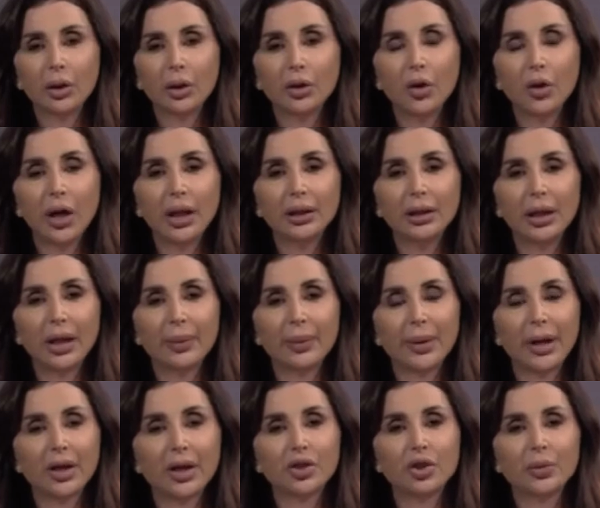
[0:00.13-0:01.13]
توقعات
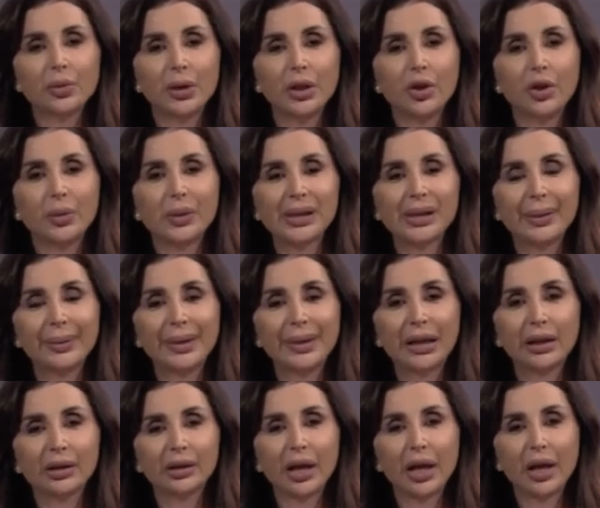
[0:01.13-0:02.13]
الابراج من اليوم السبت
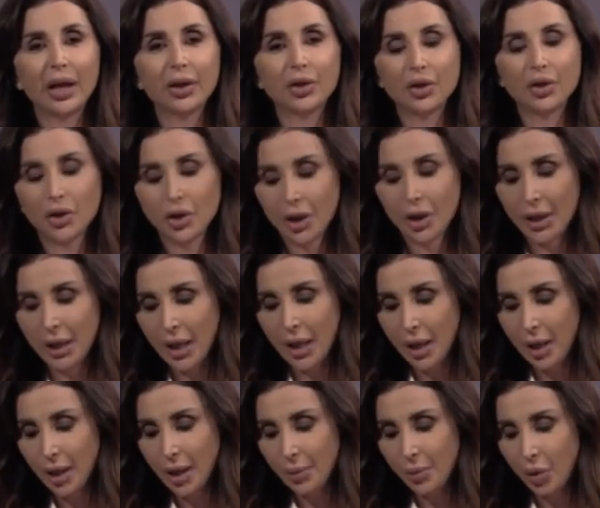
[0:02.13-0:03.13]
13
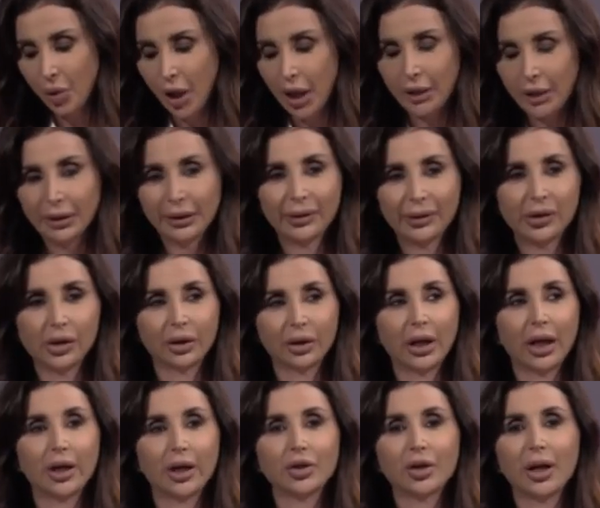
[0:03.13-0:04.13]
اب وحتى
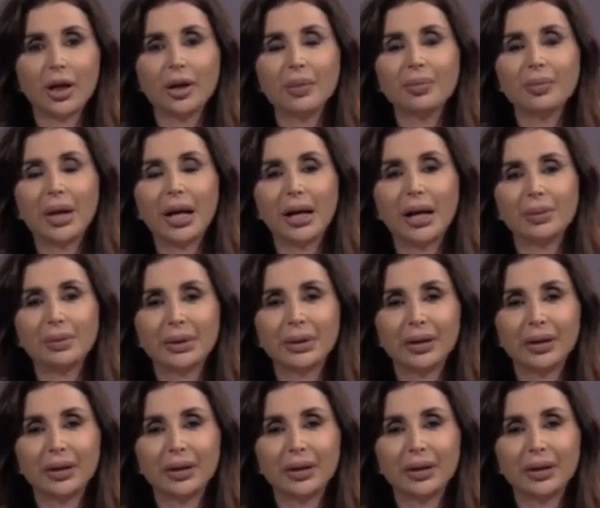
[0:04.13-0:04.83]
19 اب مع علمة